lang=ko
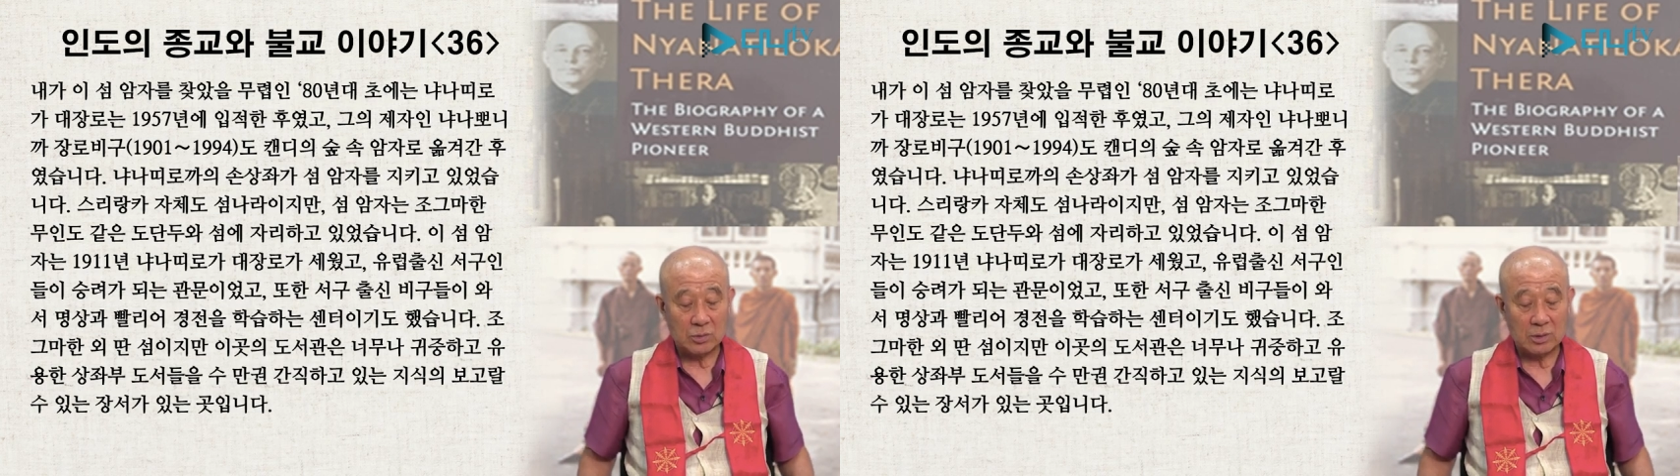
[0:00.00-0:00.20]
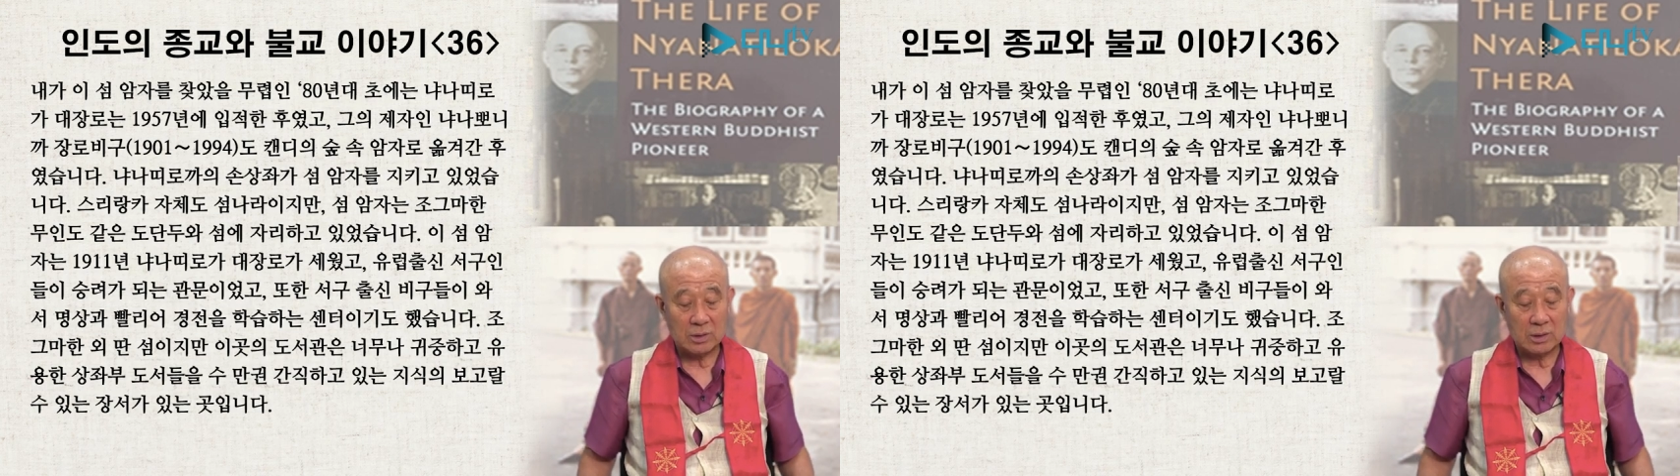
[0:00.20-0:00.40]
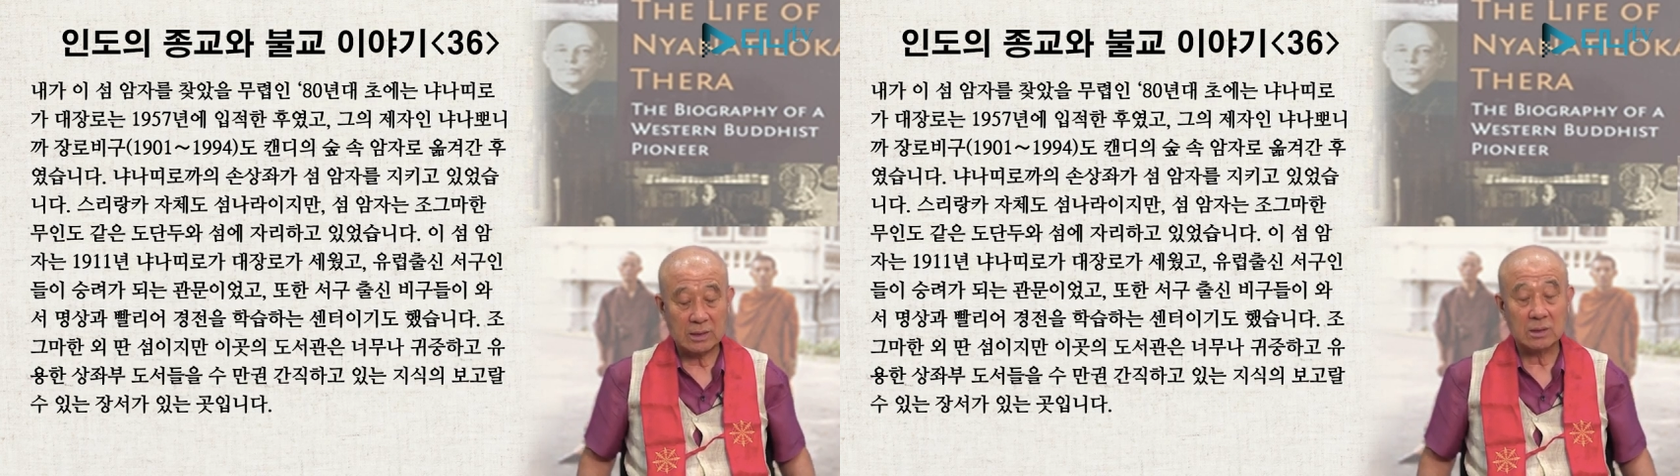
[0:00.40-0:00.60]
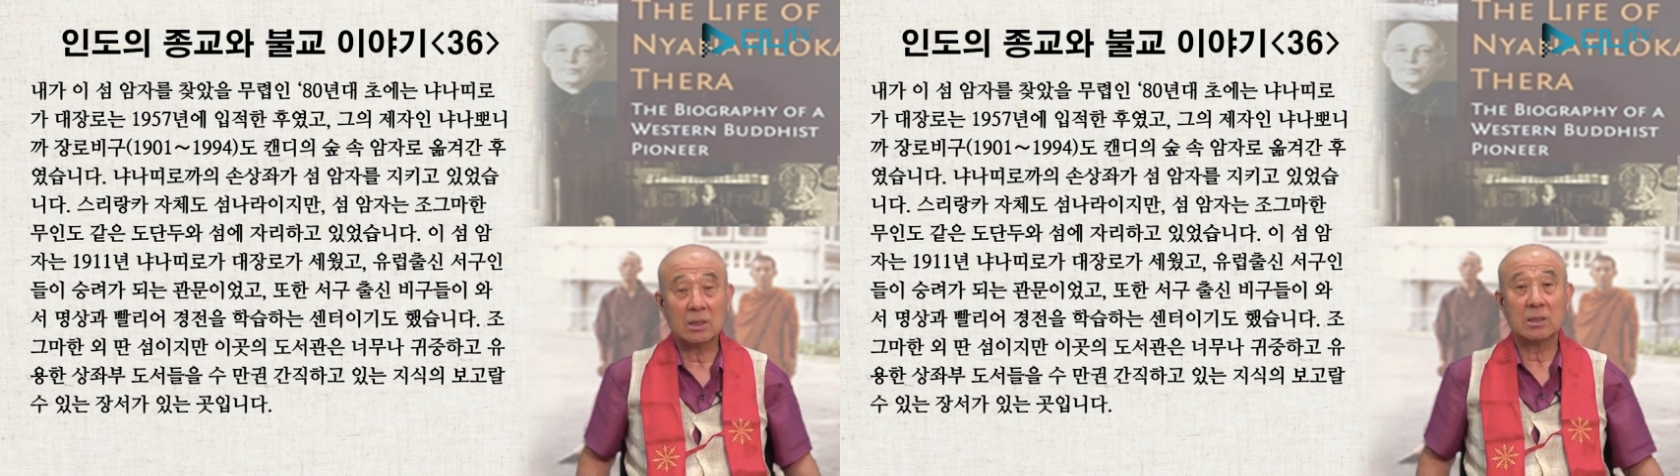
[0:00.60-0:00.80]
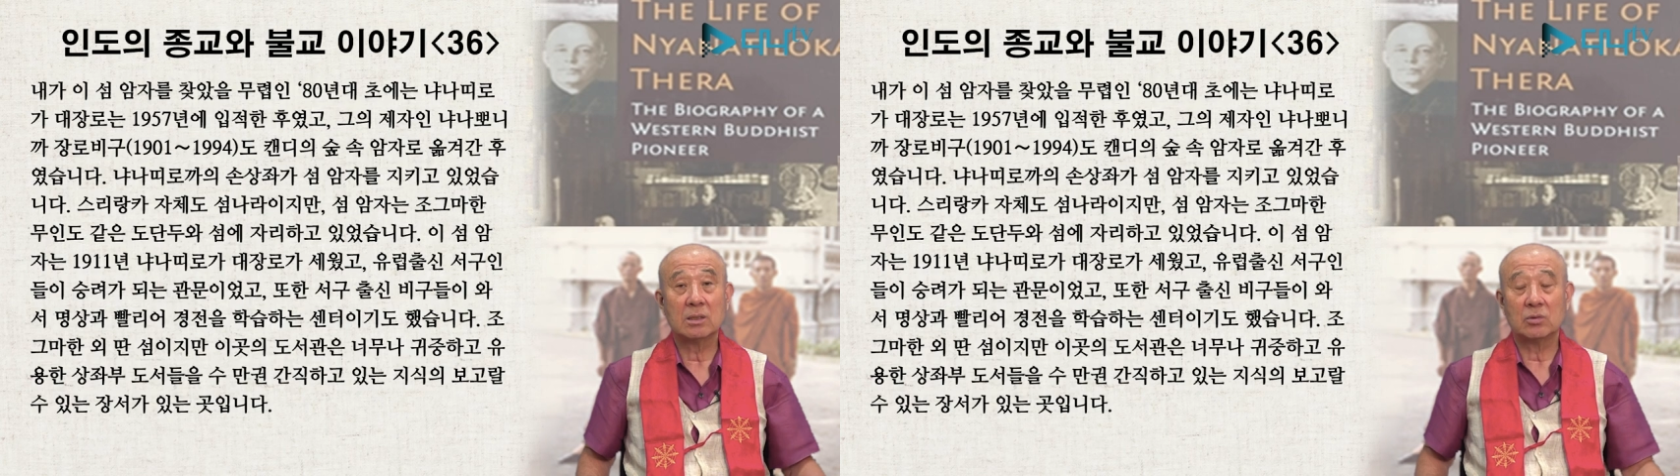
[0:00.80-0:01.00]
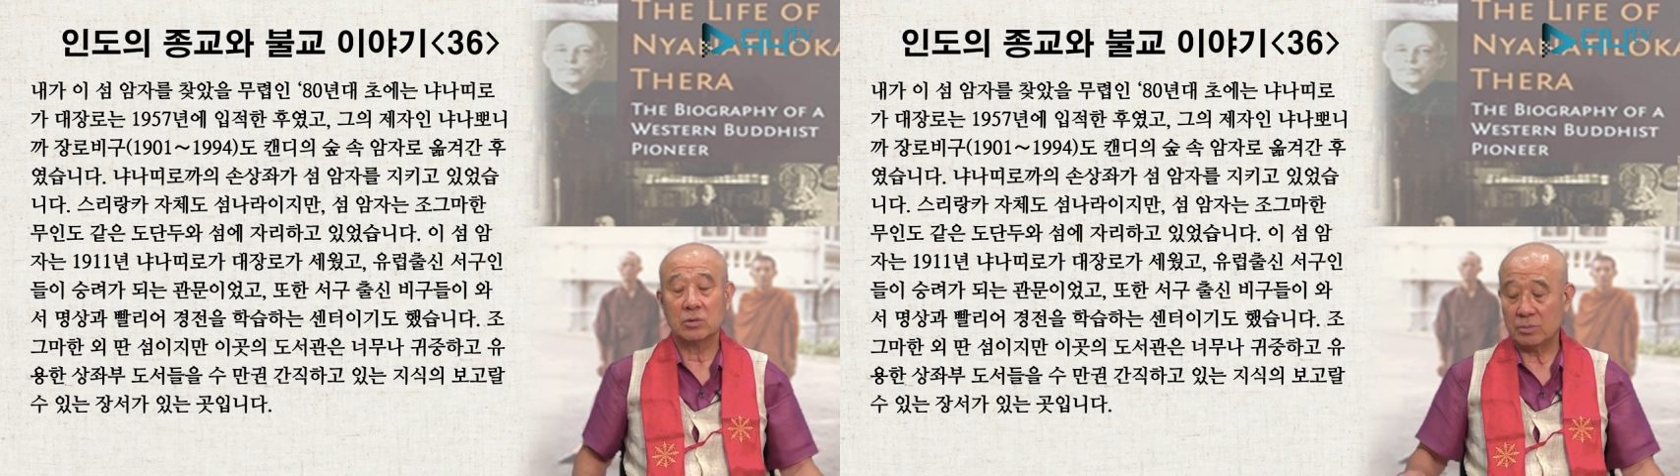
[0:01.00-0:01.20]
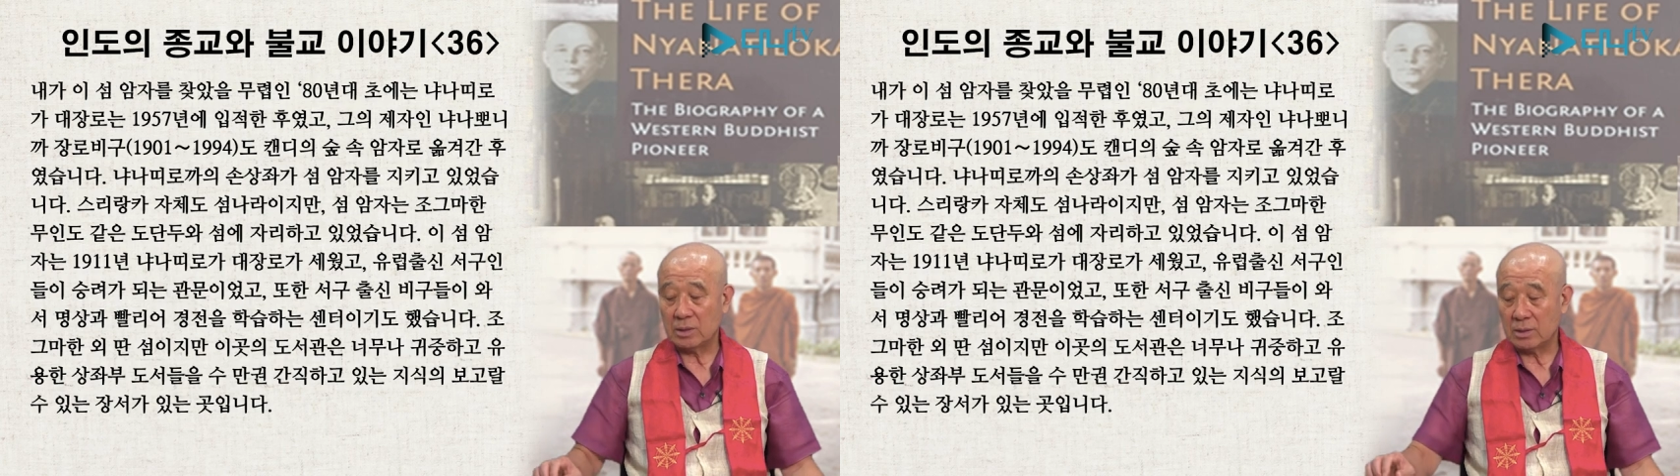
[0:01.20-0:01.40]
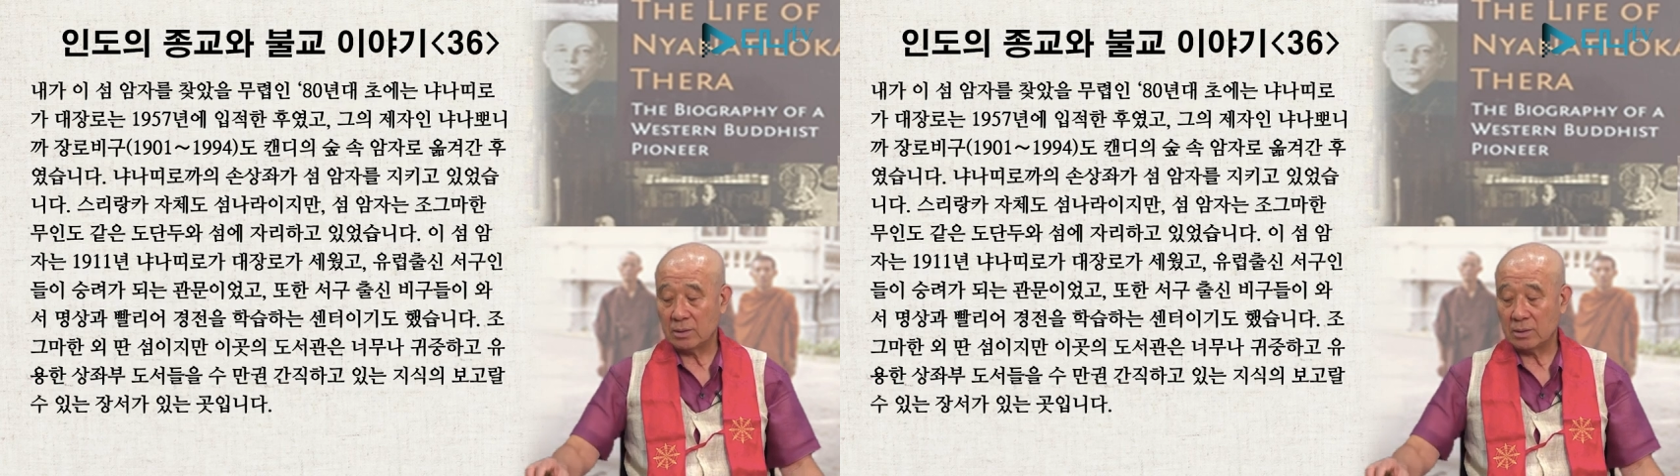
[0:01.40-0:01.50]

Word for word: 있는 장사가 있는 곳입니다.